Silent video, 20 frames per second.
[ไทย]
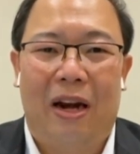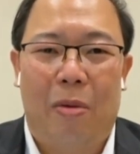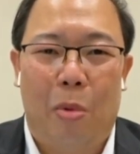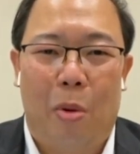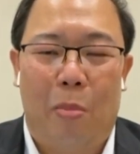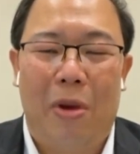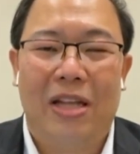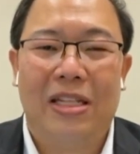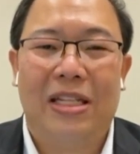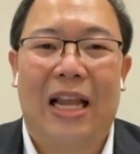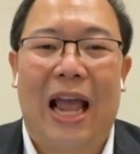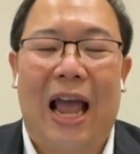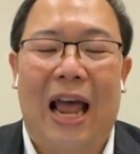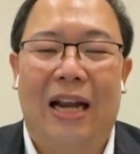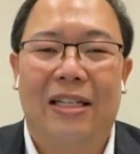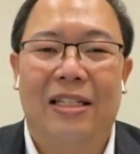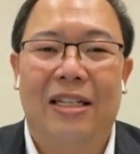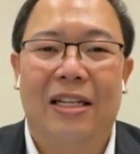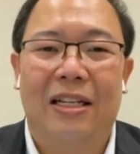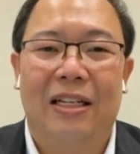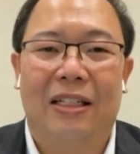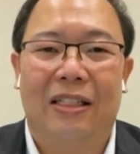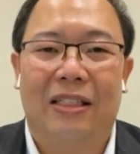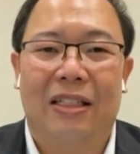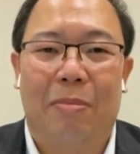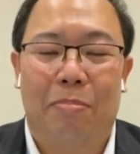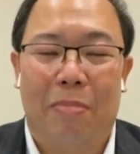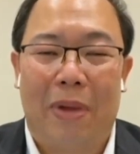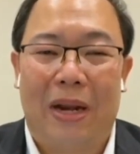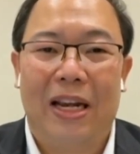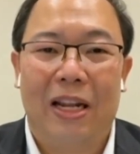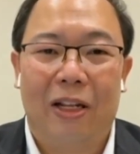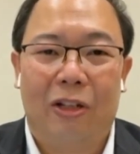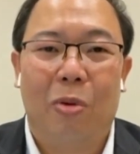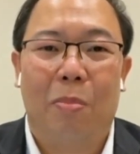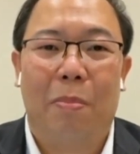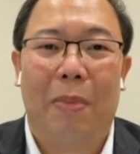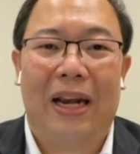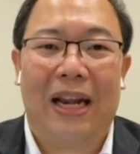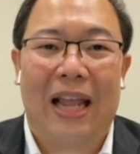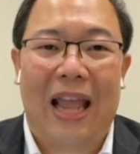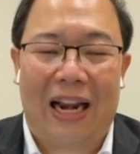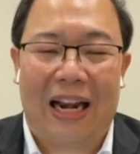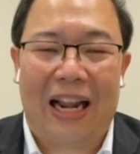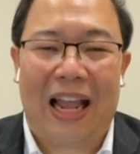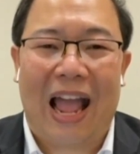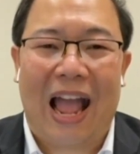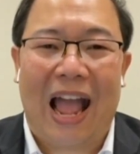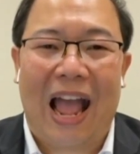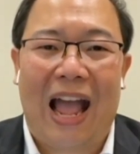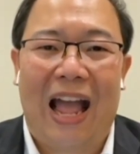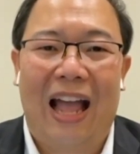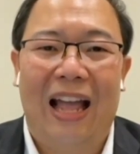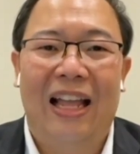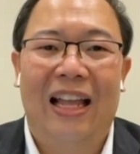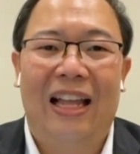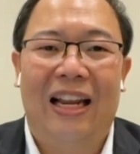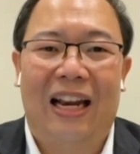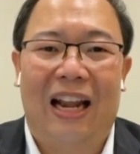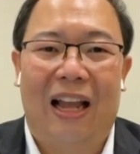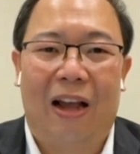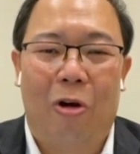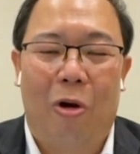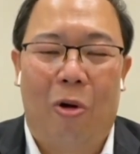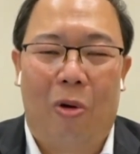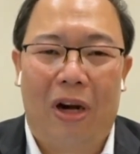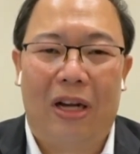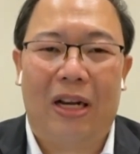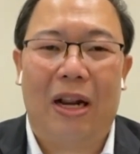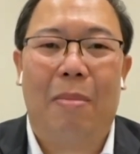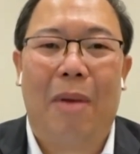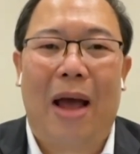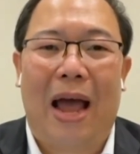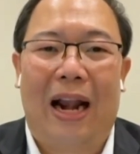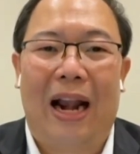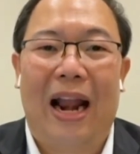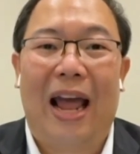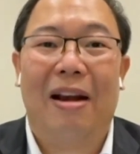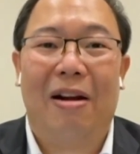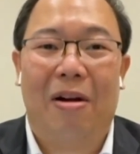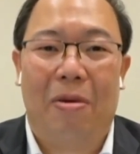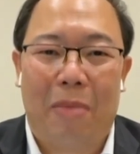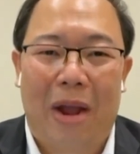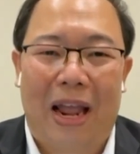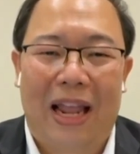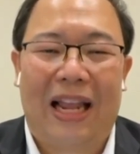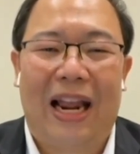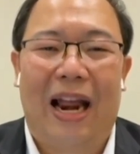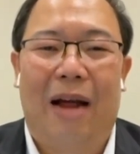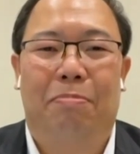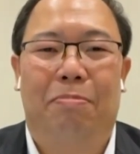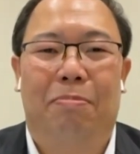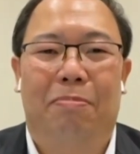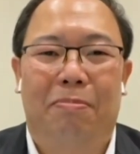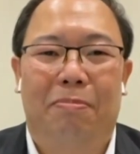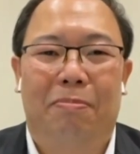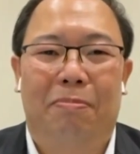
ระบบราชการซึ่งจำเป็นที่ต้องเป็นแขนขานะของรัฐบาลได้หรือไม่ครับ